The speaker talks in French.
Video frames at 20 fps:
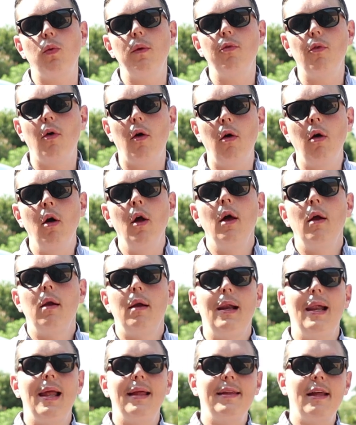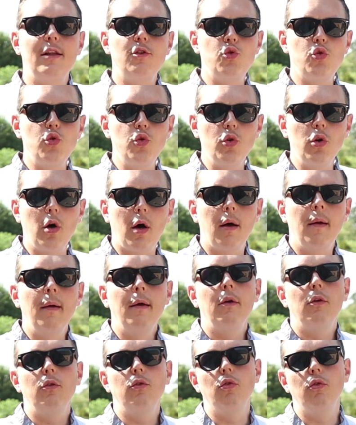suivant la nature
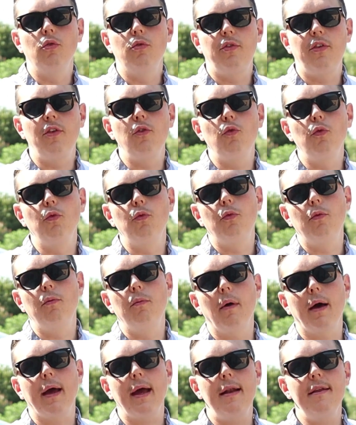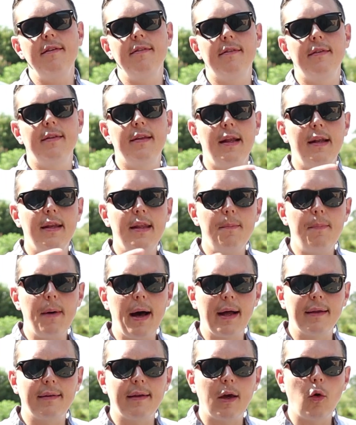de si tu réalises dès le
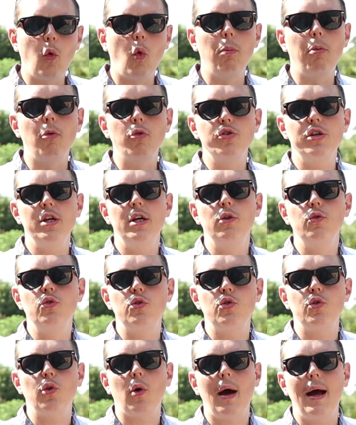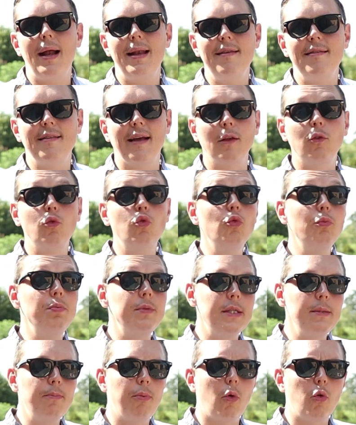départ un très gros projet ou si tu réalises un tout
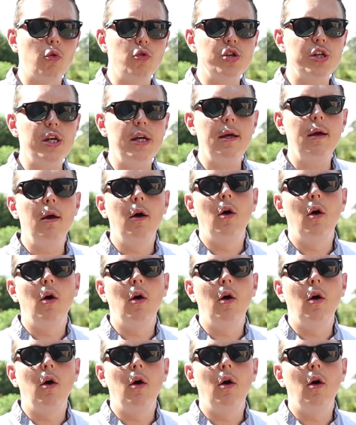petit projet,